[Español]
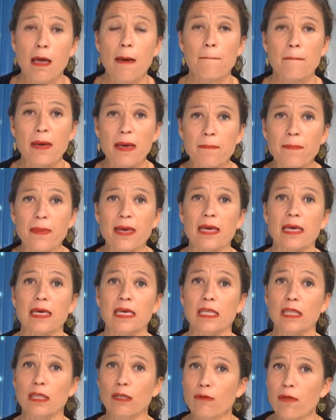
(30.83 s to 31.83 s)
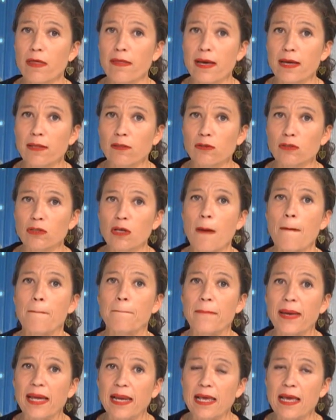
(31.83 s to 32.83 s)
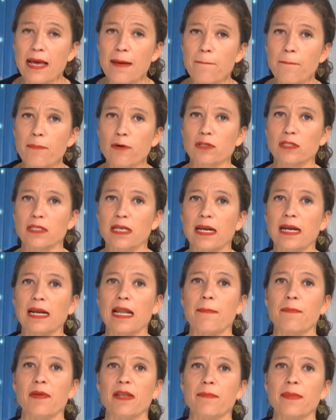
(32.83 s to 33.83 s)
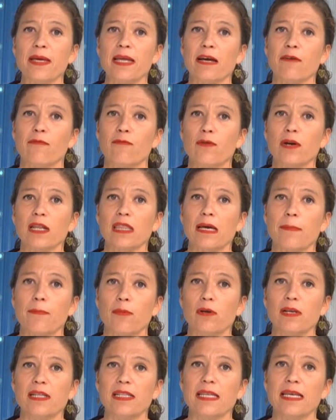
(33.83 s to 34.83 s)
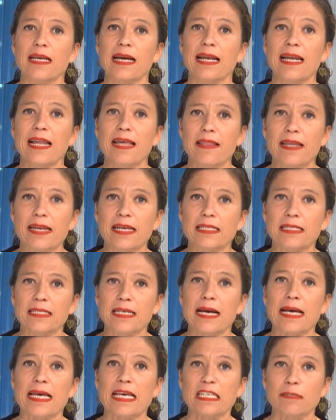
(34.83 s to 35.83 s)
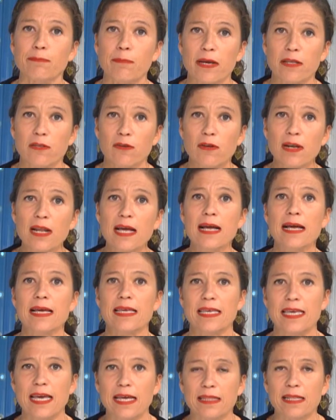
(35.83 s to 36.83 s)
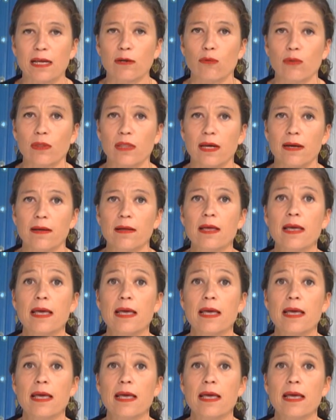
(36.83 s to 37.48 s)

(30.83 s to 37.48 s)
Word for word: PP y Ciudadanos pelean por ser la primera fuerza política en la derecha española y andaluza.